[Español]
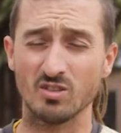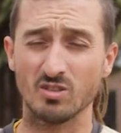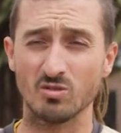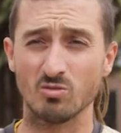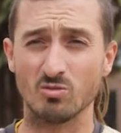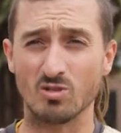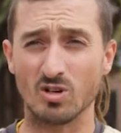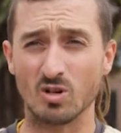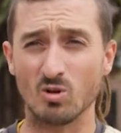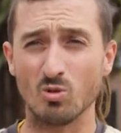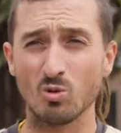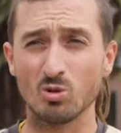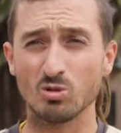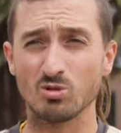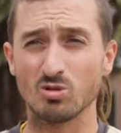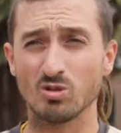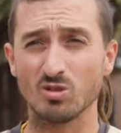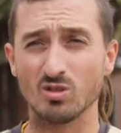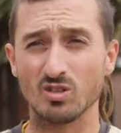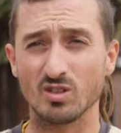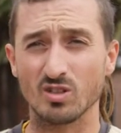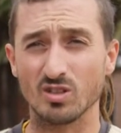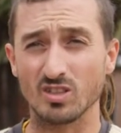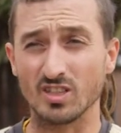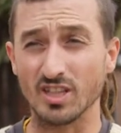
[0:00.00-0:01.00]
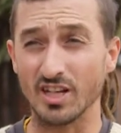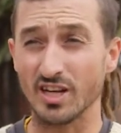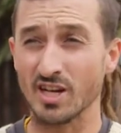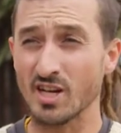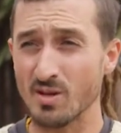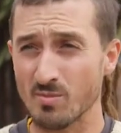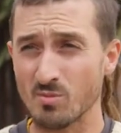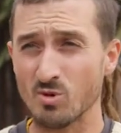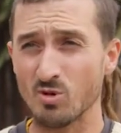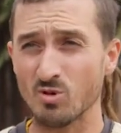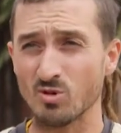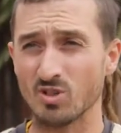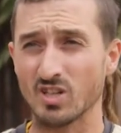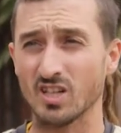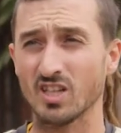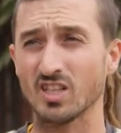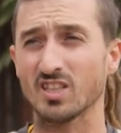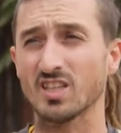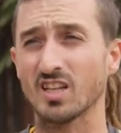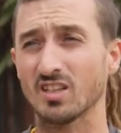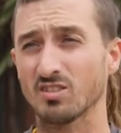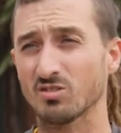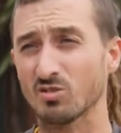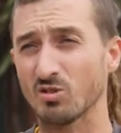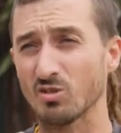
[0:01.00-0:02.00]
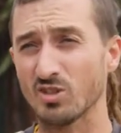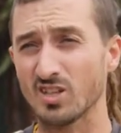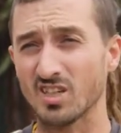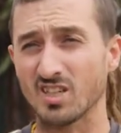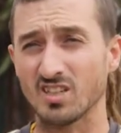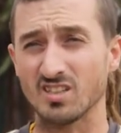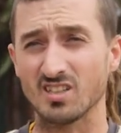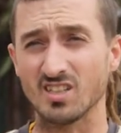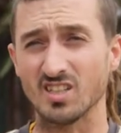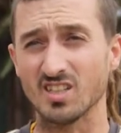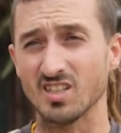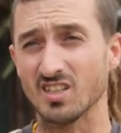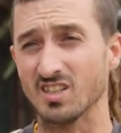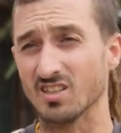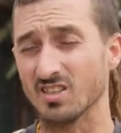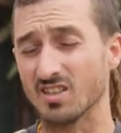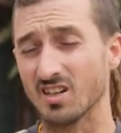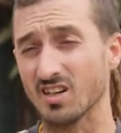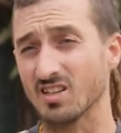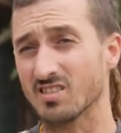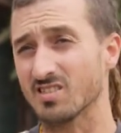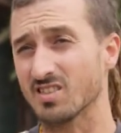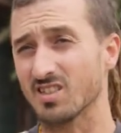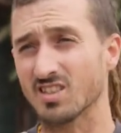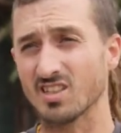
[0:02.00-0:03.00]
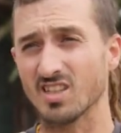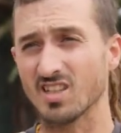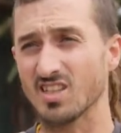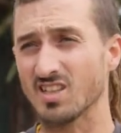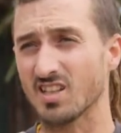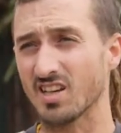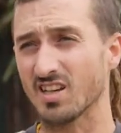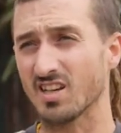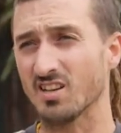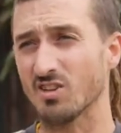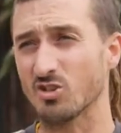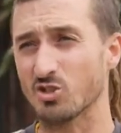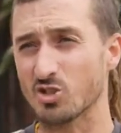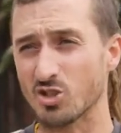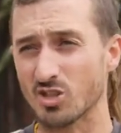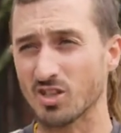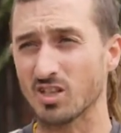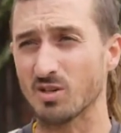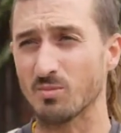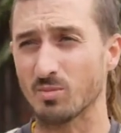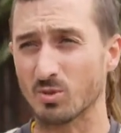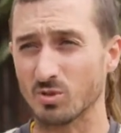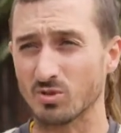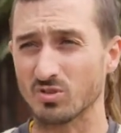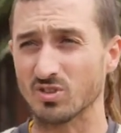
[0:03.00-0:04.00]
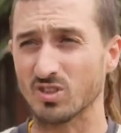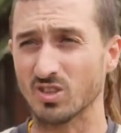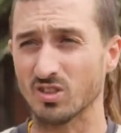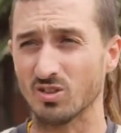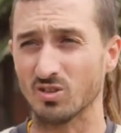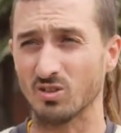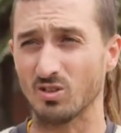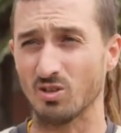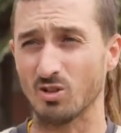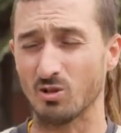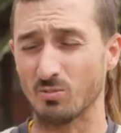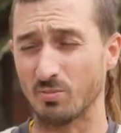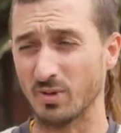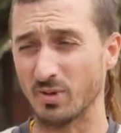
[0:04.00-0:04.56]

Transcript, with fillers: Es un recurso que tenemos, que esta zona tiene entre el 70 y el 80% de los